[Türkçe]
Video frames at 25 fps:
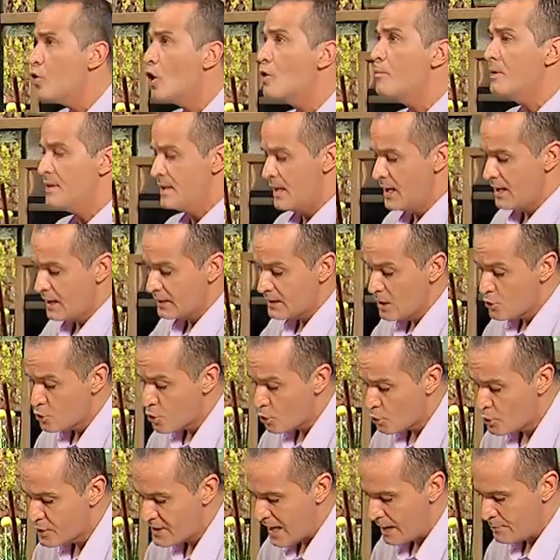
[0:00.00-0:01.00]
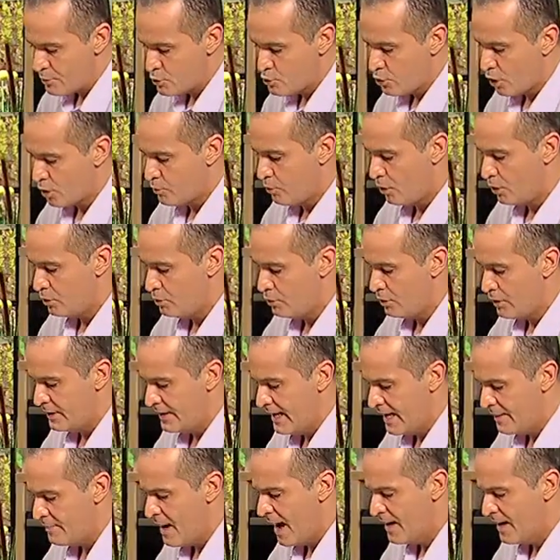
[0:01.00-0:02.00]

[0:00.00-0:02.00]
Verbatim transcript: çorba da hakikaten çok güzel bir çorba oluyor. Yani